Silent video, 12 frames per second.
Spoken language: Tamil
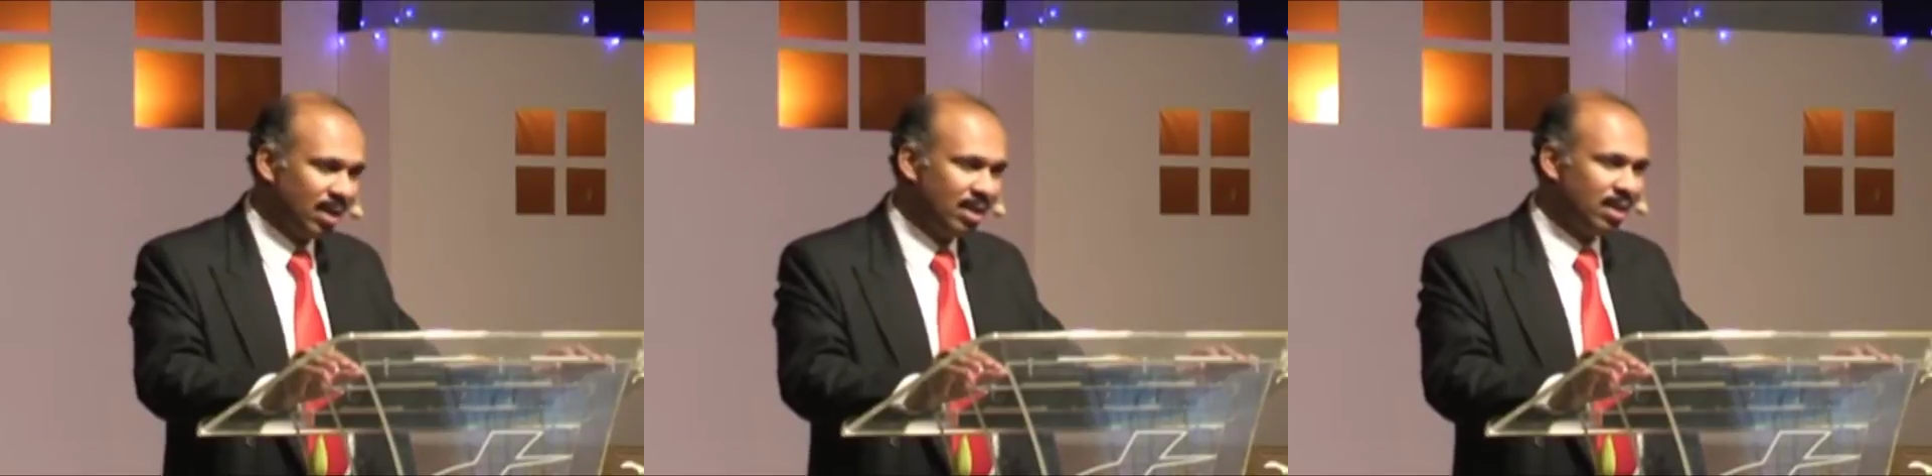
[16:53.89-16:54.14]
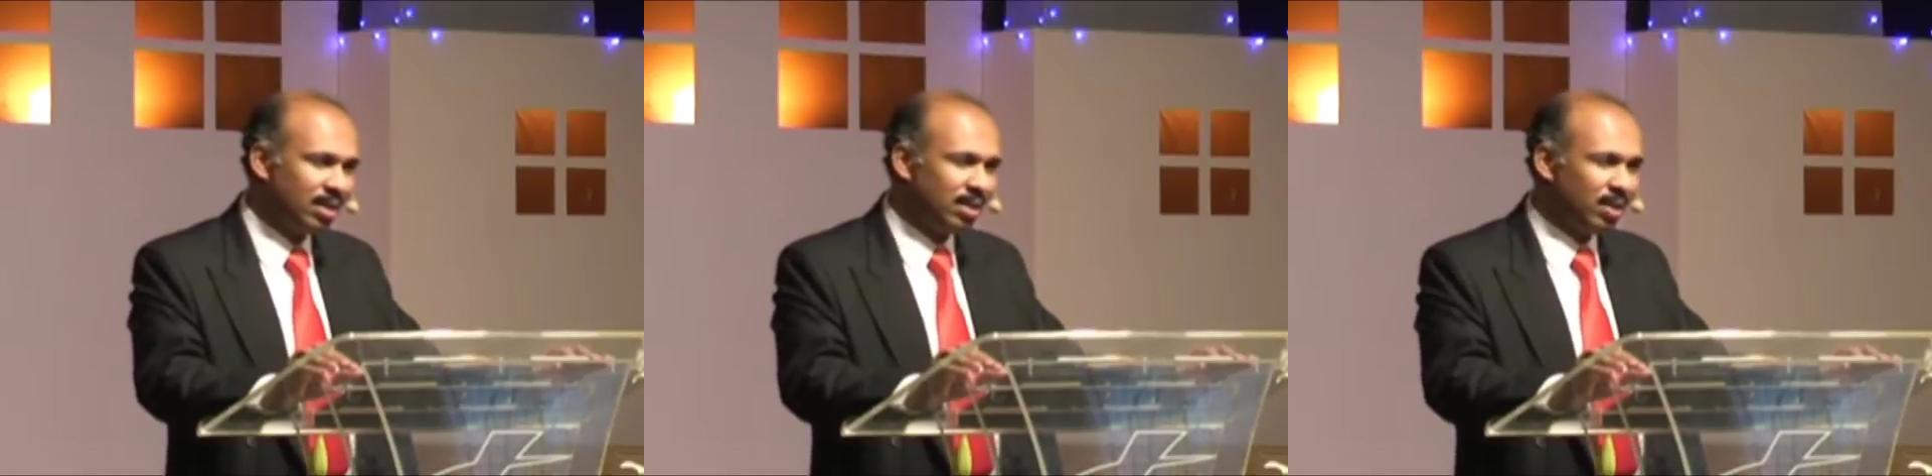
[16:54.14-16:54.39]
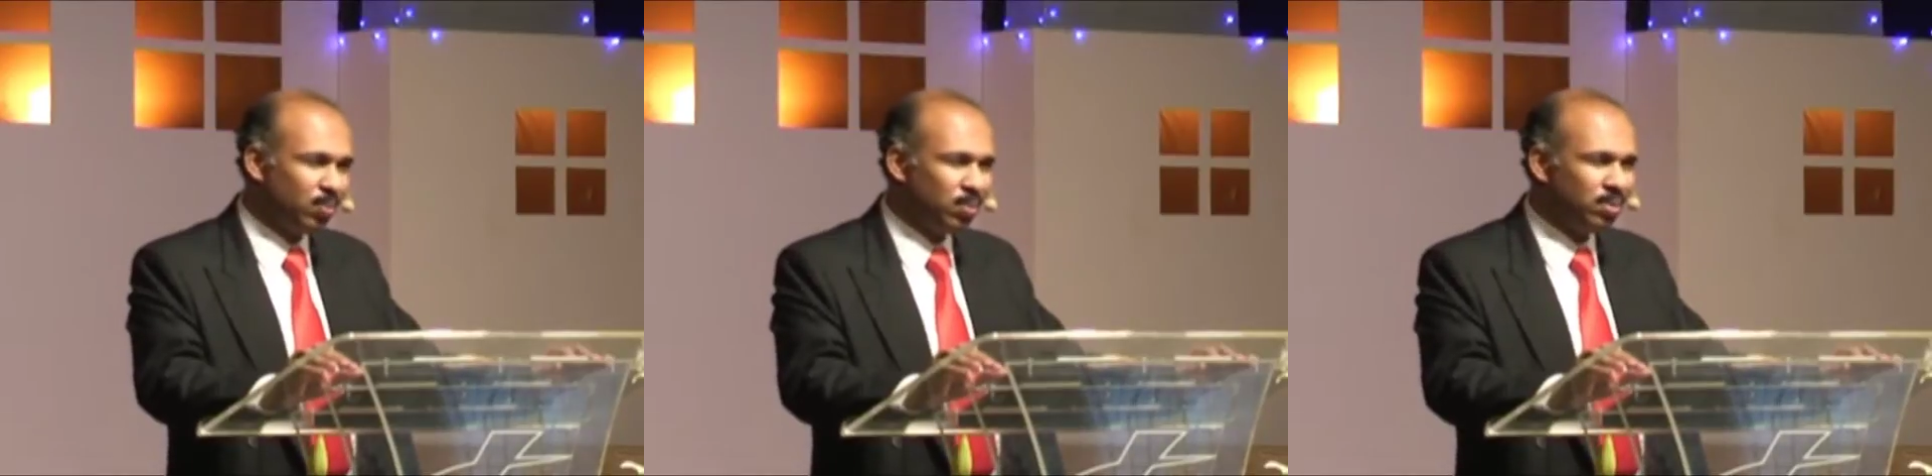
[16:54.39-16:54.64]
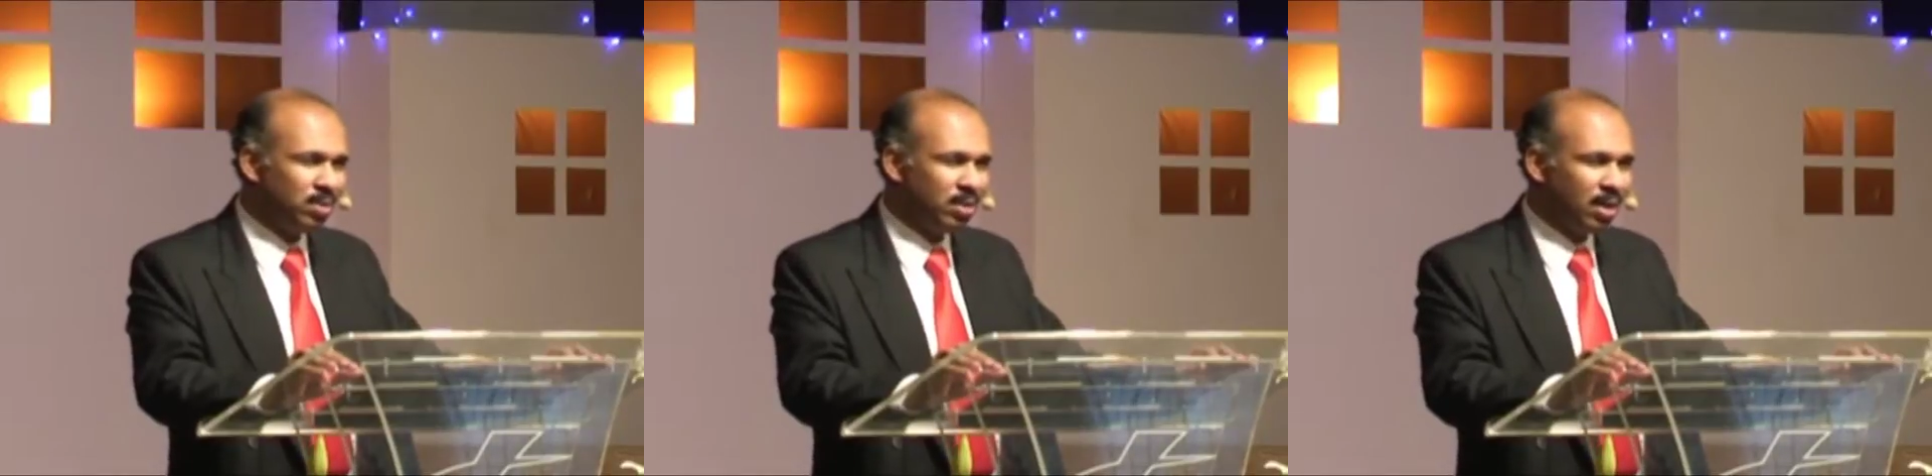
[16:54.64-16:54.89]
தைலத்தை
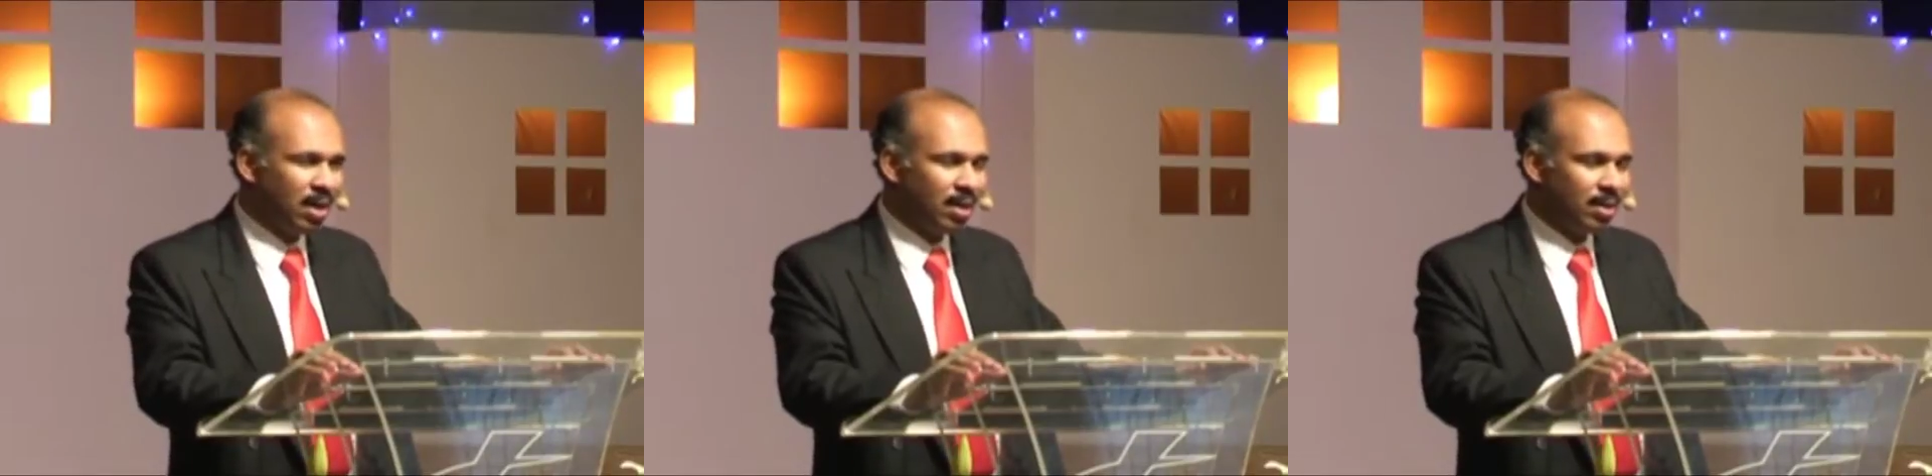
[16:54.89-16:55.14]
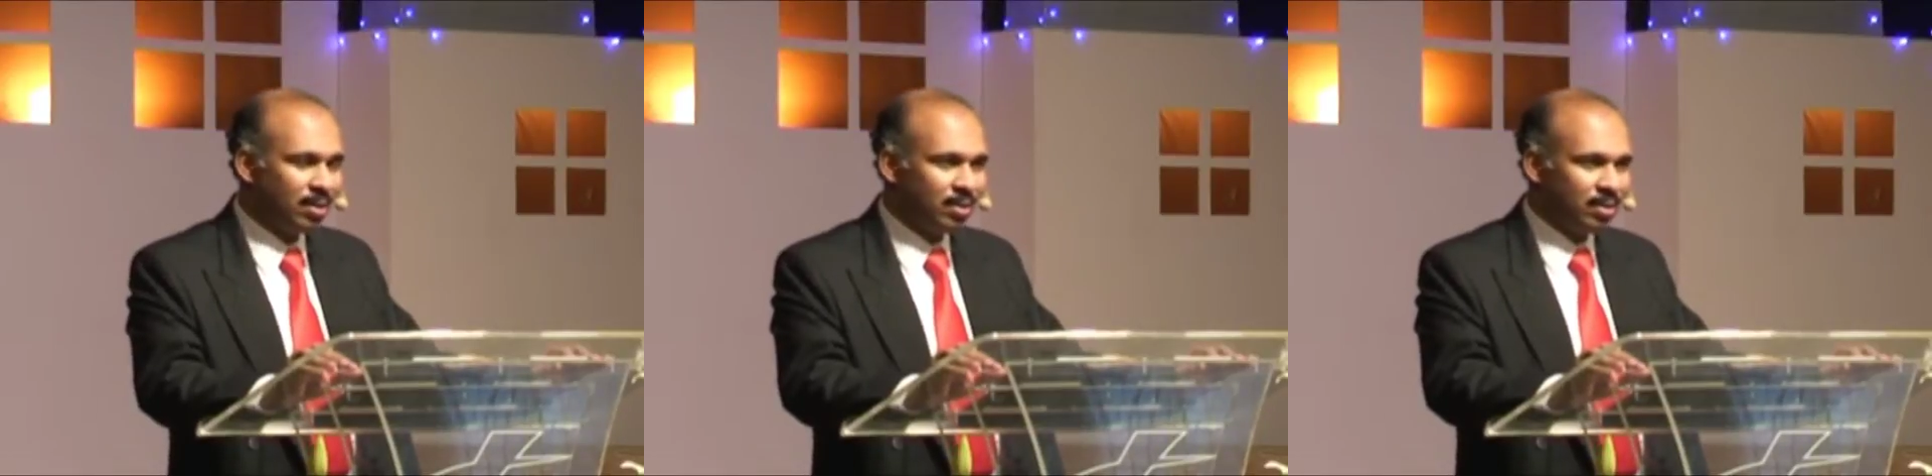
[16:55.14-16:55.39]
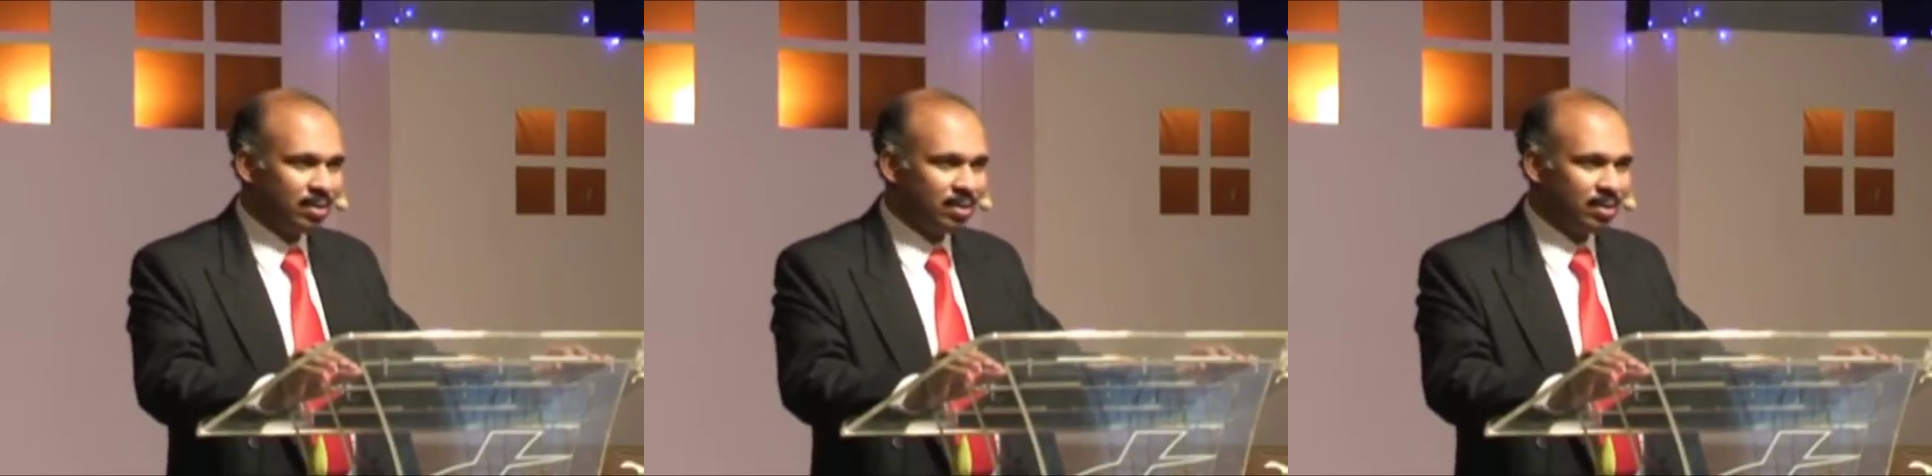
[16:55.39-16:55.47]
ஊற்றுகிறாள்